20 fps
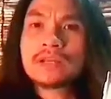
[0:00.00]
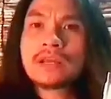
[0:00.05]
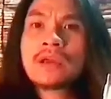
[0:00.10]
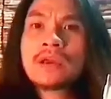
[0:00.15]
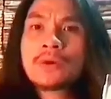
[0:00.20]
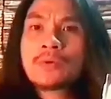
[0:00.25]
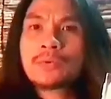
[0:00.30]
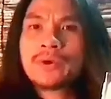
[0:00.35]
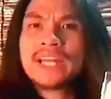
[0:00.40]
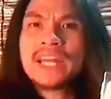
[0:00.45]

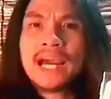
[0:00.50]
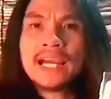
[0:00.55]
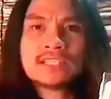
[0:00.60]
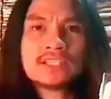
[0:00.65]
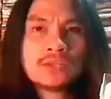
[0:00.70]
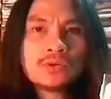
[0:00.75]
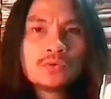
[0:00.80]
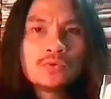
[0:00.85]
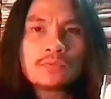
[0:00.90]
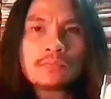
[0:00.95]
007 ไว้ได้
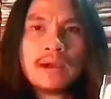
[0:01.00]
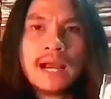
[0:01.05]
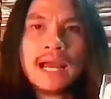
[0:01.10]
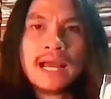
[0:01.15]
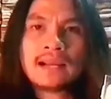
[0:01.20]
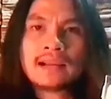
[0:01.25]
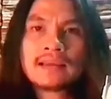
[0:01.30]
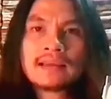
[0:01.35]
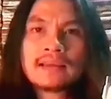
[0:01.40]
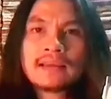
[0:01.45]
สนุก
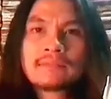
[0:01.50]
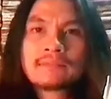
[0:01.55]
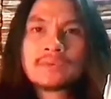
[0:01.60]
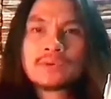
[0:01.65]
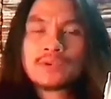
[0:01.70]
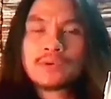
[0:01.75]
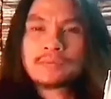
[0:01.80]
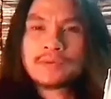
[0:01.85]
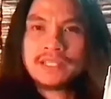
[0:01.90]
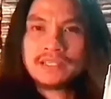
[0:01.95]
มาก
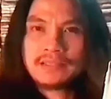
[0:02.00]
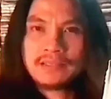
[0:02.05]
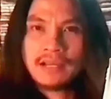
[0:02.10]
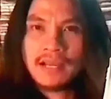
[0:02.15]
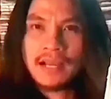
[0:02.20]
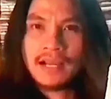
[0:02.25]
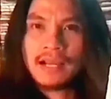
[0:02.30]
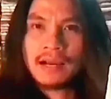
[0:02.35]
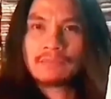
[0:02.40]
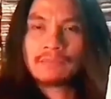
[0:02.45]
ไม่ว่าจะเป็น
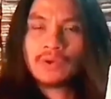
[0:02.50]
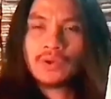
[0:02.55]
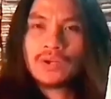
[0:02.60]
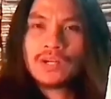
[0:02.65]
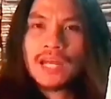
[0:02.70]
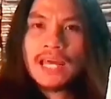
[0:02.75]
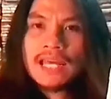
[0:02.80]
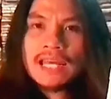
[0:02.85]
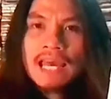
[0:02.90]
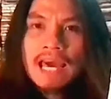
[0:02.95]
ฉากขับร
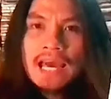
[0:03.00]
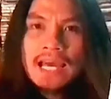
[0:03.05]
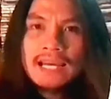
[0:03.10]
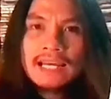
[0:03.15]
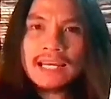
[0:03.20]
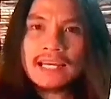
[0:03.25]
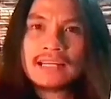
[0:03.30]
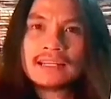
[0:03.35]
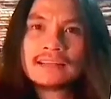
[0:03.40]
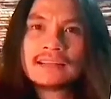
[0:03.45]
ถไล่ล่า
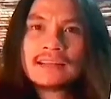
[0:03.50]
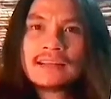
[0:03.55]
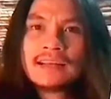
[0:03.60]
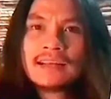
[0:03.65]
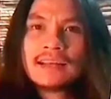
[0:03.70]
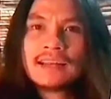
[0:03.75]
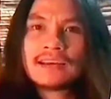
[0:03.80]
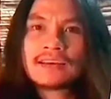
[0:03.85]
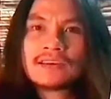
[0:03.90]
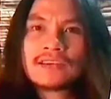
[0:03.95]
กัน
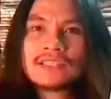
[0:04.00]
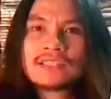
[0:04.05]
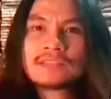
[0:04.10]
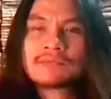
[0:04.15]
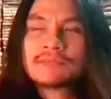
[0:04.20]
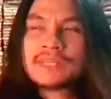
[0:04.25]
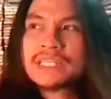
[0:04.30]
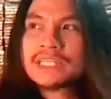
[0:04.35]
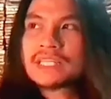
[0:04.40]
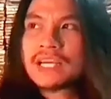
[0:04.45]
แล้วก็
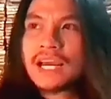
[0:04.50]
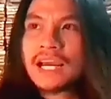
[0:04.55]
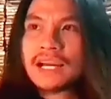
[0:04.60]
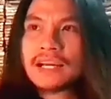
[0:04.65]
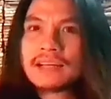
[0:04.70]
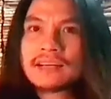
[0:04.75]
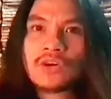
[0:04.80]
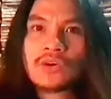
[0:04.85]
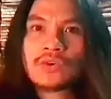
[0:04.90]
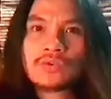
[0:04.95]
ยังมีฉา
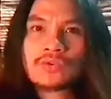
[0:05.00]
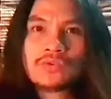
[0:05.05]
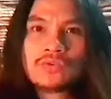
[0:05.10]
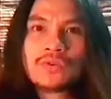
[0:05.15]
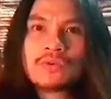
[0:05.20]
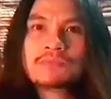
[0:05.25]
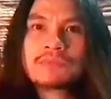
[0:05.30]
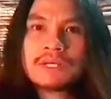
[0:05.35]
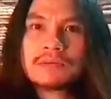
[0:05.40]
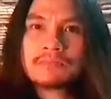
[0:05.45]
กต่อสู้
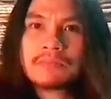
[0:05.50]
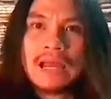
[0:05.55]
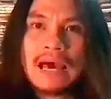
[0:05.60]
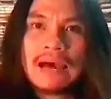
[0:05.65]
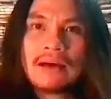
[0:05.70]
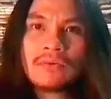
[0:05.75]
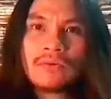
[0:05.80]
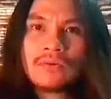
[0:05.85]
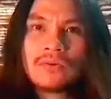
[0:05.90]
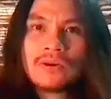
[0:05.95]
ด้วยมือเป
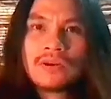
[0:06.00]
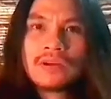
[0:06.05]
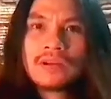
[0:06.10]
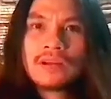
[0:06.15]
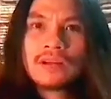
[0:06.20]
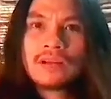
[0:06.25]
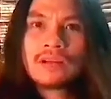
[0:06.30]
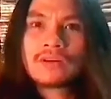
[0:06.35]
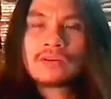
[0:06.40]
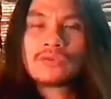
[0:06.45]
ล่า
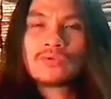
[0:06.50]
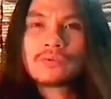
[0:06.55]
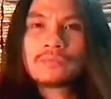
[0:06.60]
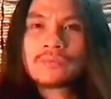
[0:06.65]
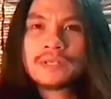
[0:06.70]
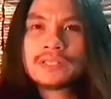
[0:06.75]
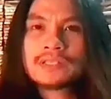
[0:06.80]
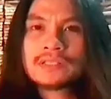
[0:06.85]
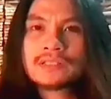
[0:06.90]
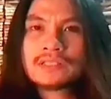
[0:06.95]
แล้วก็รว
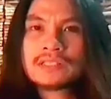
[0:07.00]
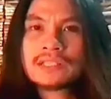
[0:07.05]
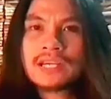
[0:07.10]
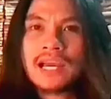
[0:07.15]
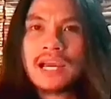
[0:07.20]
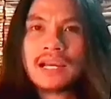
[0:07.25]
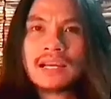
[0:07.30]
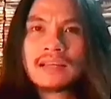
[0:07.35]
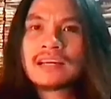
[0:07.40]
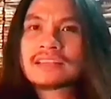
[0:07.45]
มไปถึง
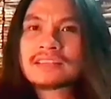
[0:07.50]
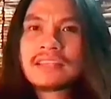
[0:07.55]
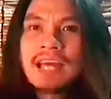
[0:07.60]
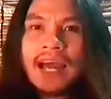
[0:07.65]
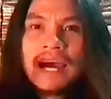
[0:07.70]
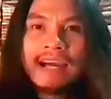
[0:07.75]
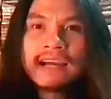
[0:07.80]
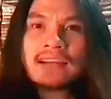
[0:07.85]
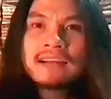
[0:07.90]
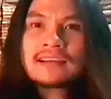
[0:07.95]
ฉาก
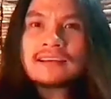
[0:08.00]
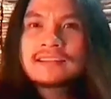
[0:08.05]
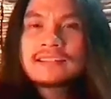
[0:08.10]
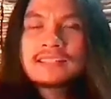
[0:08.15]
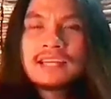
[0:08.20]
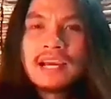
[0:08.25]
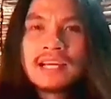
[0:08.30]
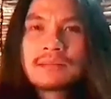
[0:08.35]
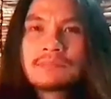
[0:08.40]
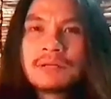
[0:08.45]
ต่า
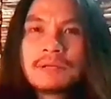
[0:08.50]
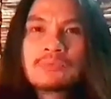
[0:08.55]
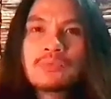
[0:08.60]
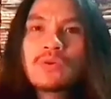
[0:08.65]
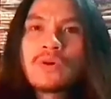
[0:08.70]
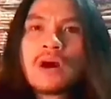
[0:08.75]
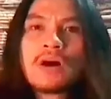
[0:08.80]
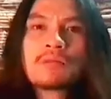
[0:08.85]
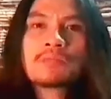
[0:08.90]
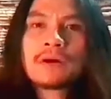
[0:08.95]
งๆ ฉากระเบิด
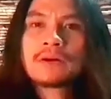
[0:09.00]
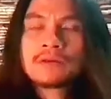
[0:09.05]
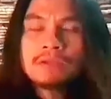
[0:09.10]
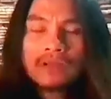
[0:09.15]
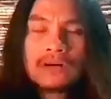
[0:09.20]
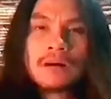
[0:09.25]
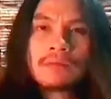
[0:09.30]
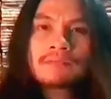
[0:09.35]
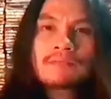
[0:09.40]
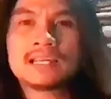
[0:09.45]
ภูเขาปอก
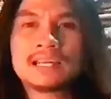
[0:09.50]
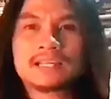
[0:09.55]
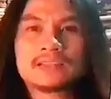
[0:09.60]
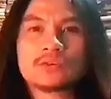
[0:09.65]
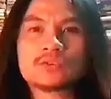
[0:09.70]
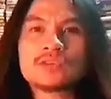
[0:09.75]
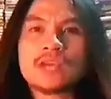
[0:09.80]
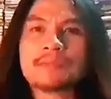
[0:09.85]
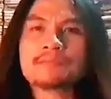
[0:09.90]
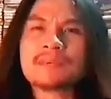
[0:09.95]
ระท่อมและ
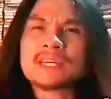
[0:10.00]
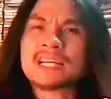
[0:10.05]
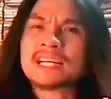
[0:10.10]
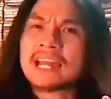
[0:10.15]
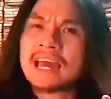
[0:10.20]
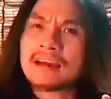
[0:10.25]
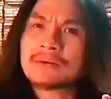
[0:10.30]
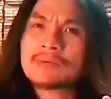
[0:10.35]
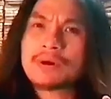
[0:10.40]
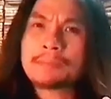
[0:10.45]
ต้องย้ำอีก
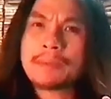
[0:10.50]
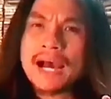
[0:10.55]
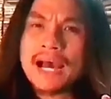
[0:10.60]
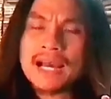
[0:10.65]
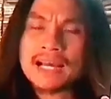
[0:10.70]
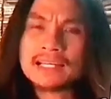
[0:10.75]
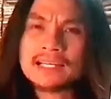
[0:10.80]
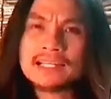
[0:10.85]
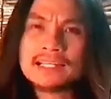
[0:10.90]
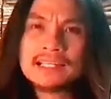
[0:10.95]
ครั้งว่า
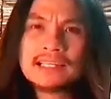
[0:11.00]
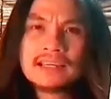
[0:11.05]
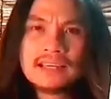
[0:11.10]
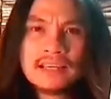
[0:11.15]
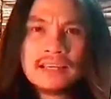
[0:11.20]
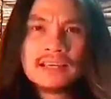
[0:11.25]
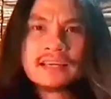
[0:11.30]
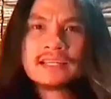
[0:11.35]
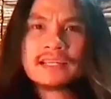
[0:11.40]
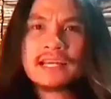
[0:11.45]
ภาคนี้